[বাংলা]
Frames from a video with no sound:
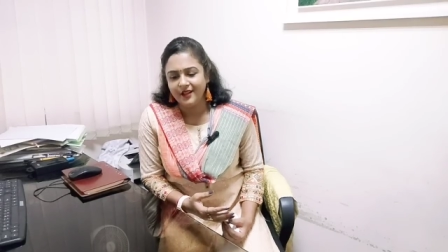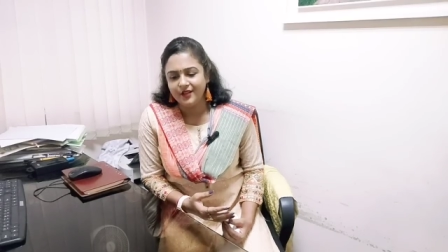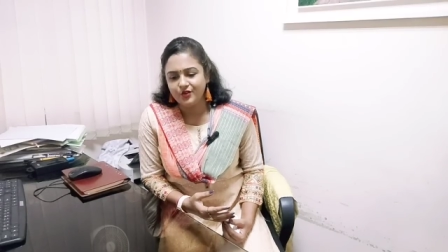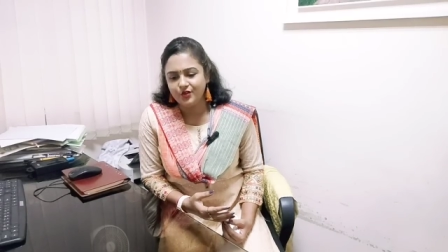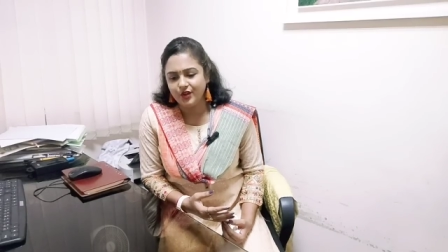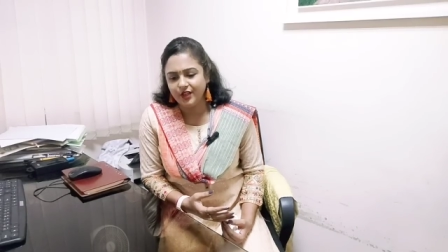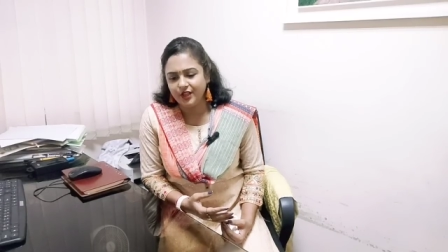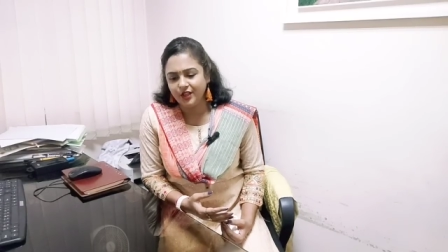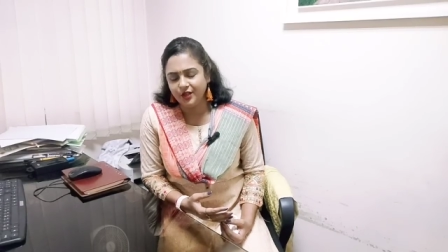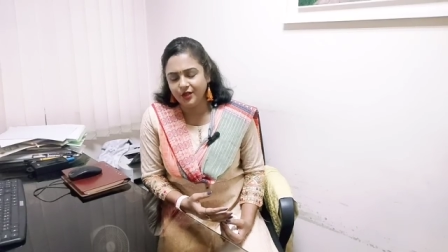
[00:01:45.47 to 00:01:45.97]

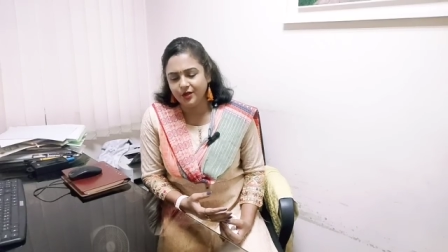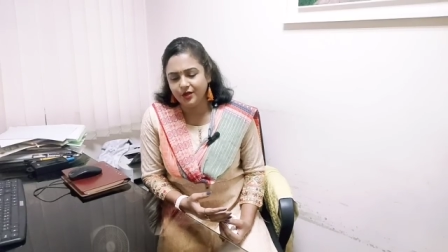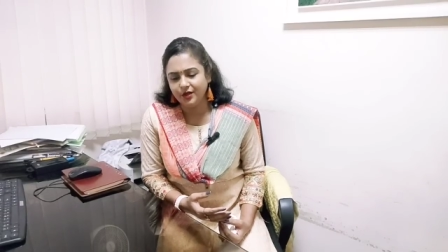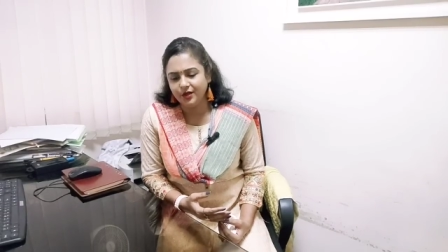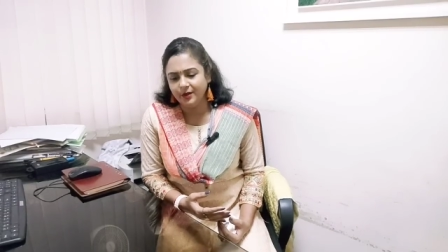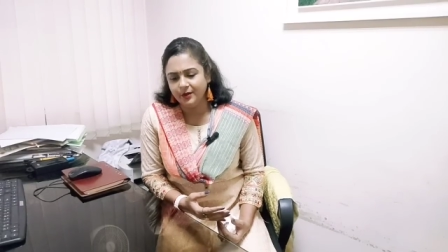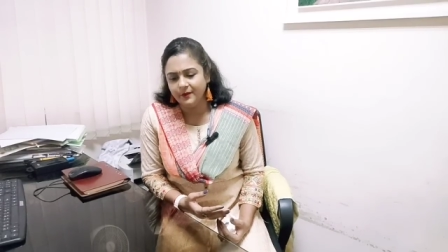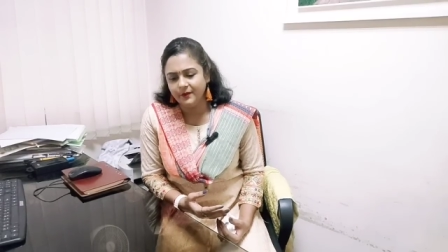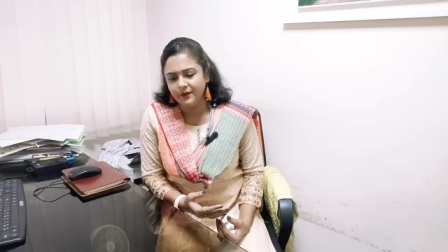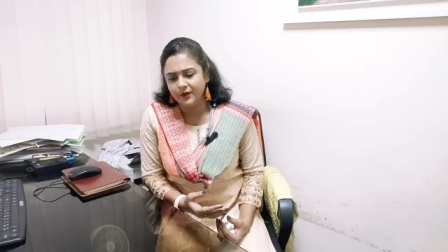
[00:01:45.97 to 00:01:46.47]
তৃতীয়
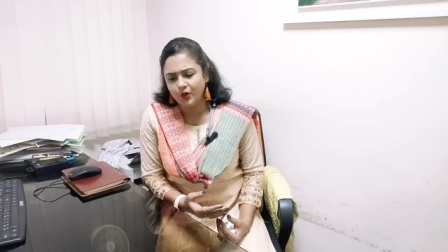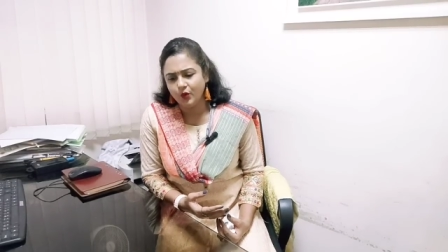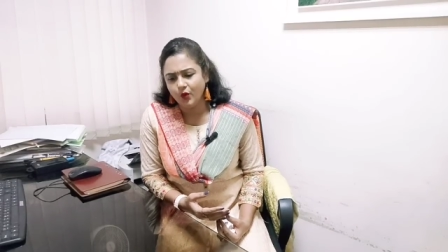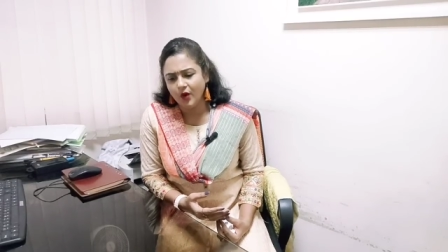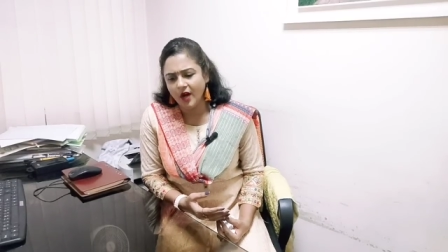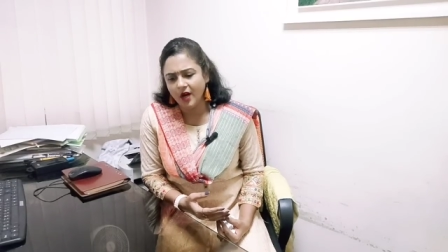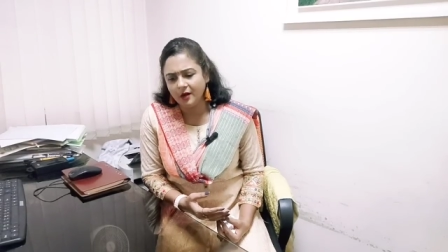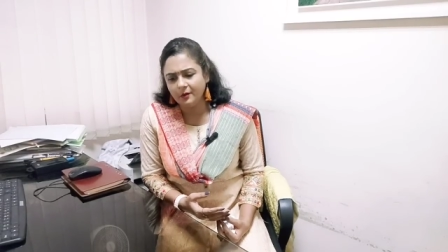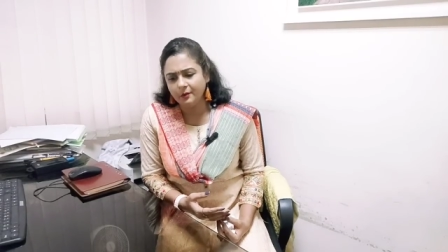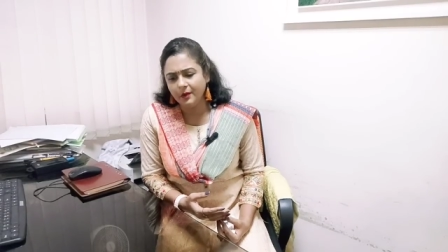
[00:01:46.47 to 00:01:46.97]

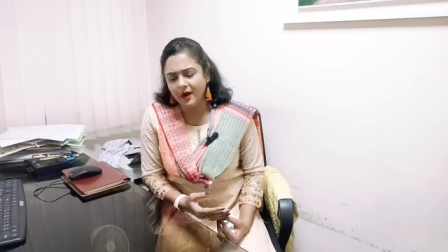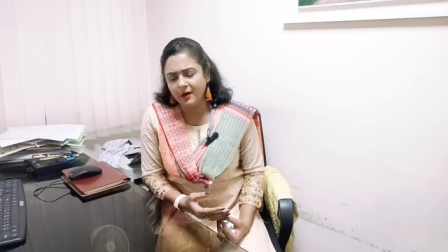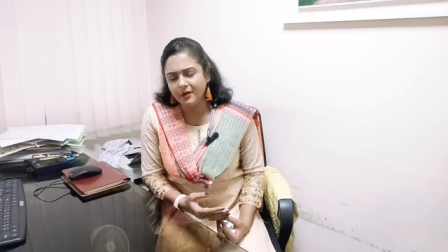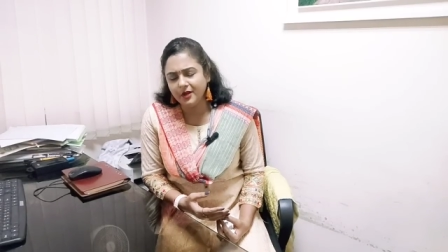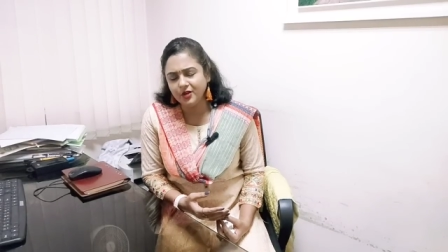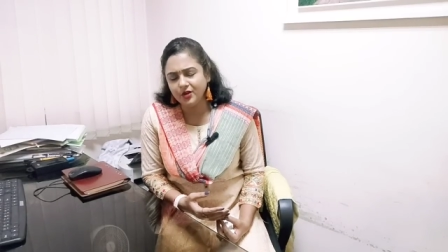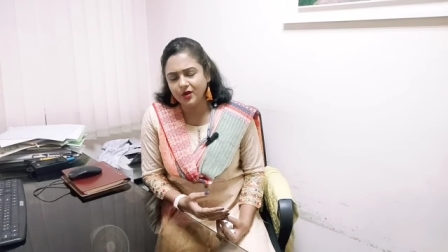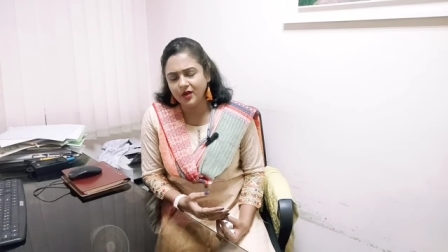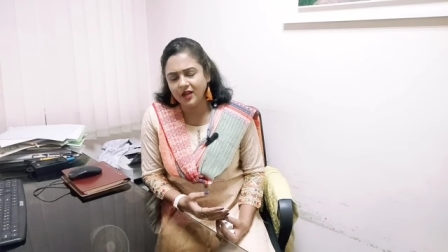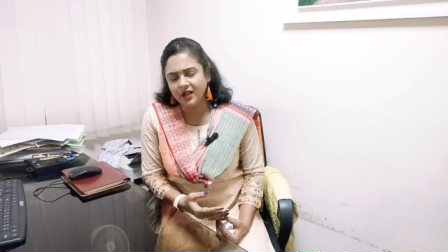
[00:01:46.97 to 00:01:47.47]
ওয়ার্ক
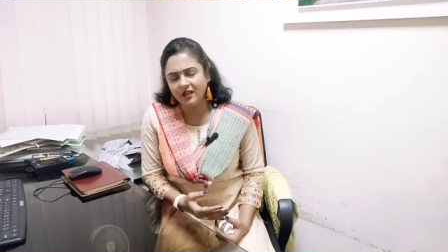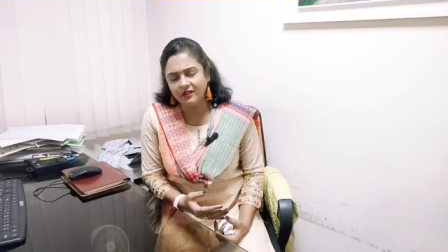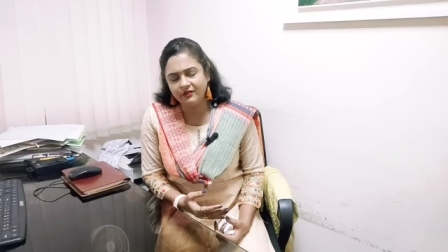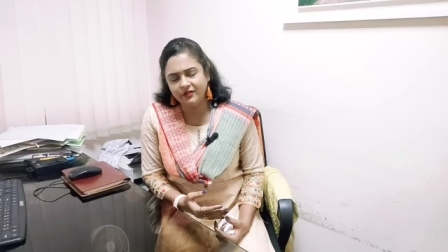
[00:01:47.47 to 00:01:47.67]
পারমিট হলে